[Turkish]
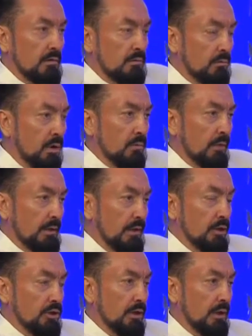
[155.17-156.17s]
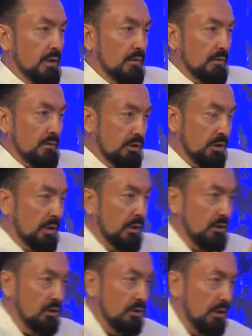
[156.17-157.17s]
normal yaşayan, yiyen,
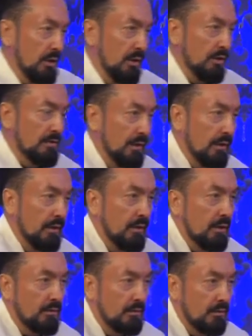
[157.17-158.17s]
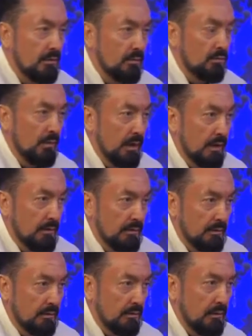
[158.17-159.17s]
içen, hastalanan, gülen,
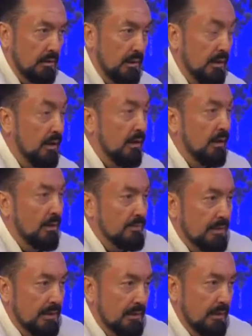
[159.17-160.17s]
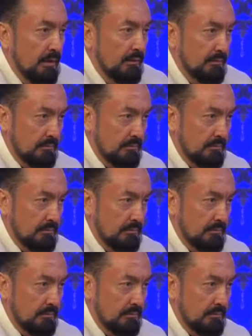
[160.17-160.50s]
hapsedilen,